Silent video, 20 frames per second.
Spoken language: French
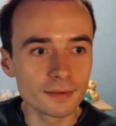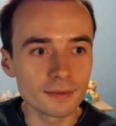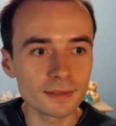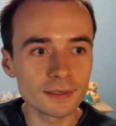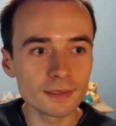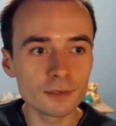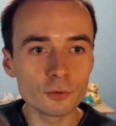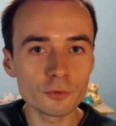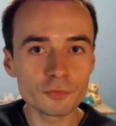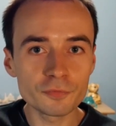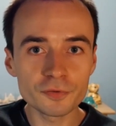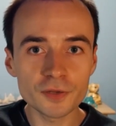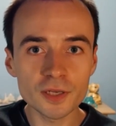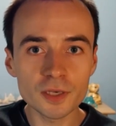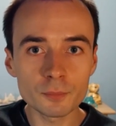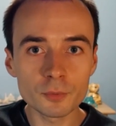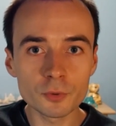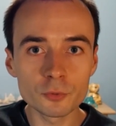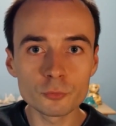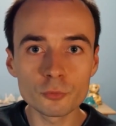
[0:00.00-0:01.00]
Et le
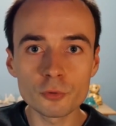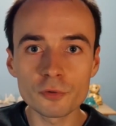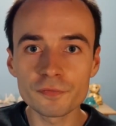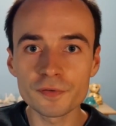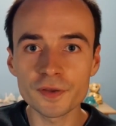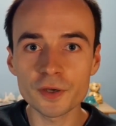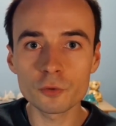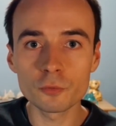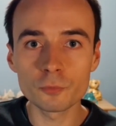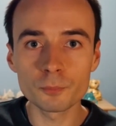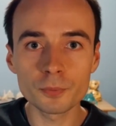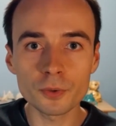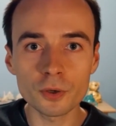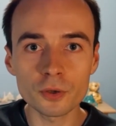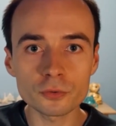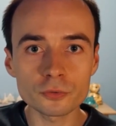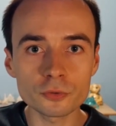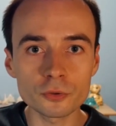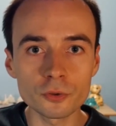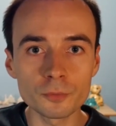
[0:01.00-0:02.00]
film nous le fait
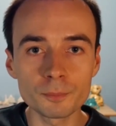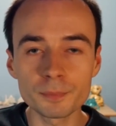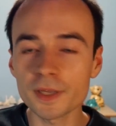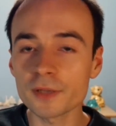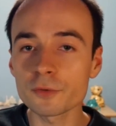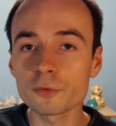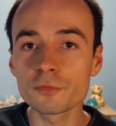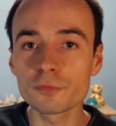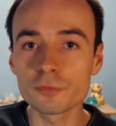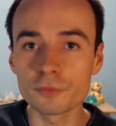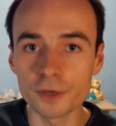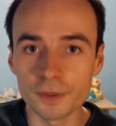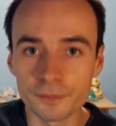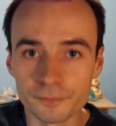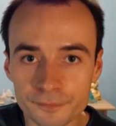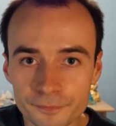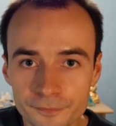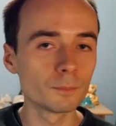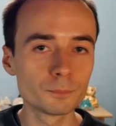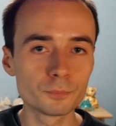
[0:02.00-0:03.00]
comprendre plein de fois.
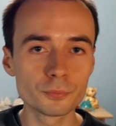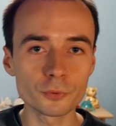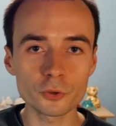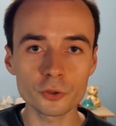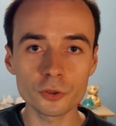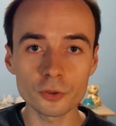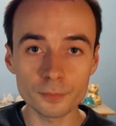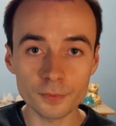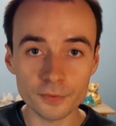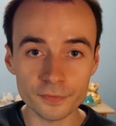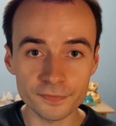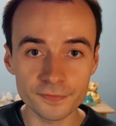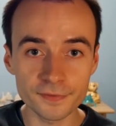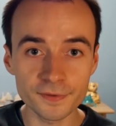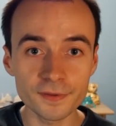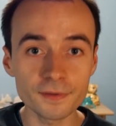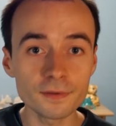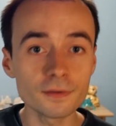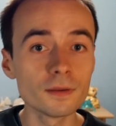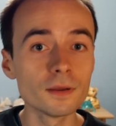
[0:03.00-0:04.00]
Pour
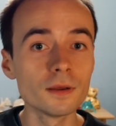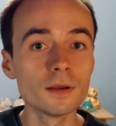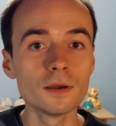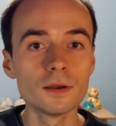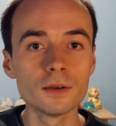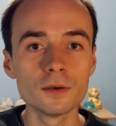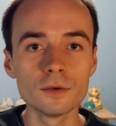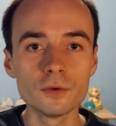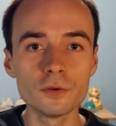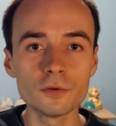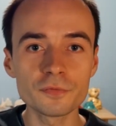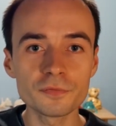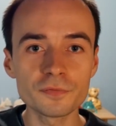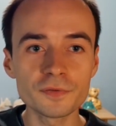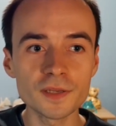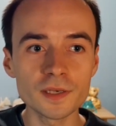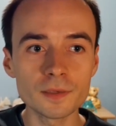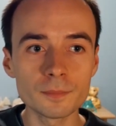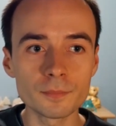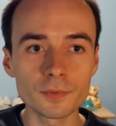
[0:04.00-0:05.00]
commencer, le
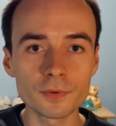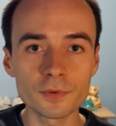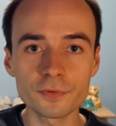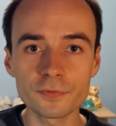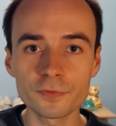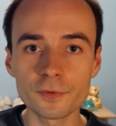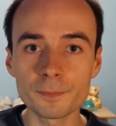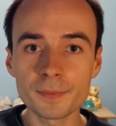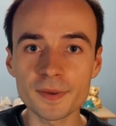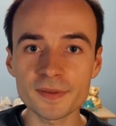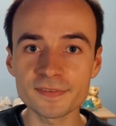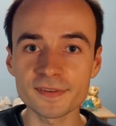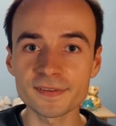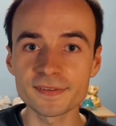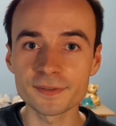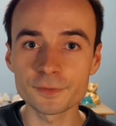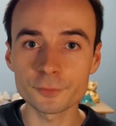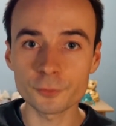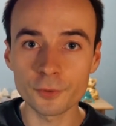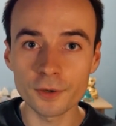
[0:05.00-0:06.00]
film euh, se passe à
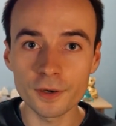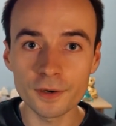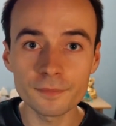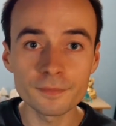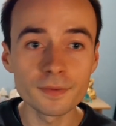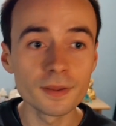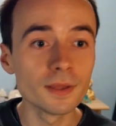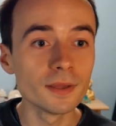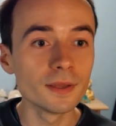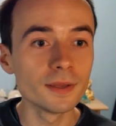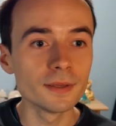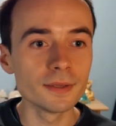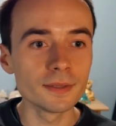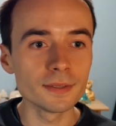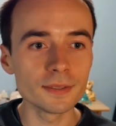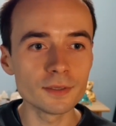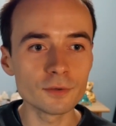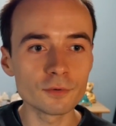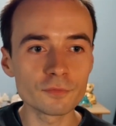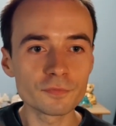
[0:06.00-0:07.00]
Détroit
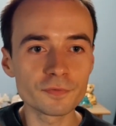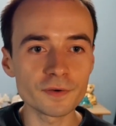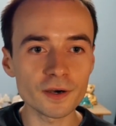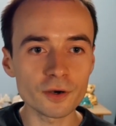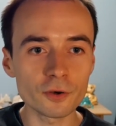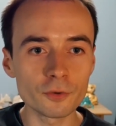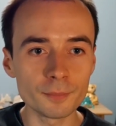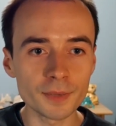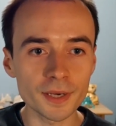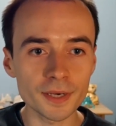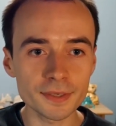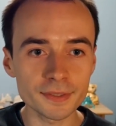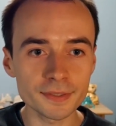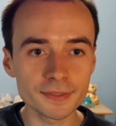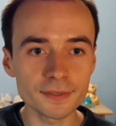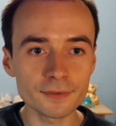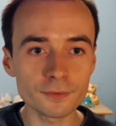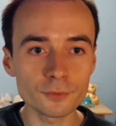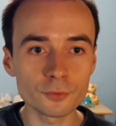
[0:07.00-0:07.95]
et on va remarquer